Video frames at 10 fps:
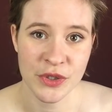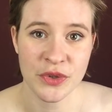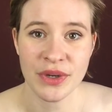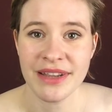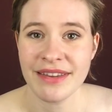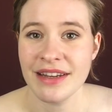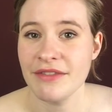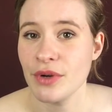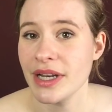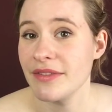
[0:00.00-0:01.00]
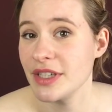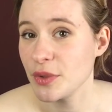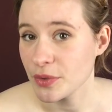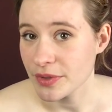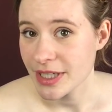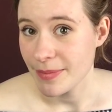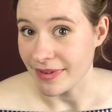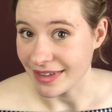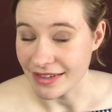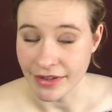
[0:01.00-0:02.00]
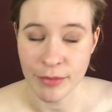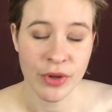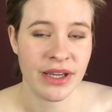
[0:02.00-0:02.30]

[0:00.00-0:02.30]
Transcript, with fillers: Je te laisse aller voir la vidéo en entier parce qu'elle est vraiment